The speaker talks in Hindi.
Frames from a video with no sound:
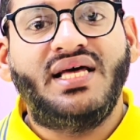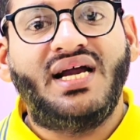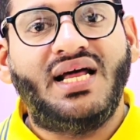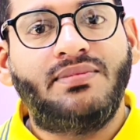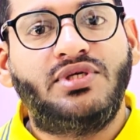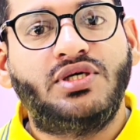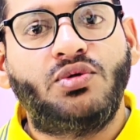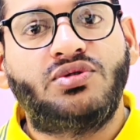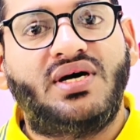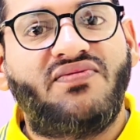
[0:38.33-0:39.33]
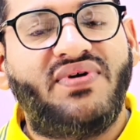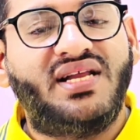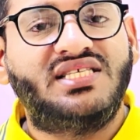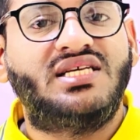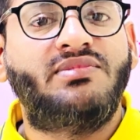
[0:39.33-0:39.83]
दैट एमसीक्यूज आर
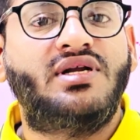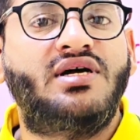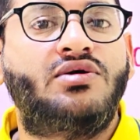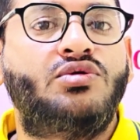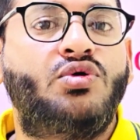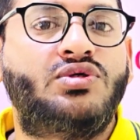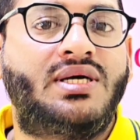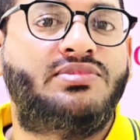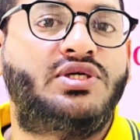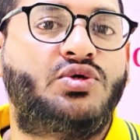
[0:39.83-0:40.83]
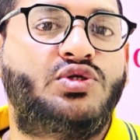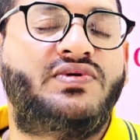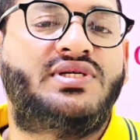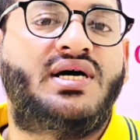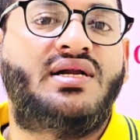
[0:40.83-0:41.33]
वेरी सिमिलर टू दोज एमसीक्यूज
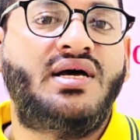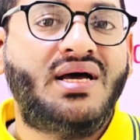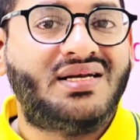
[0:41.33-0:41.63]
विच आर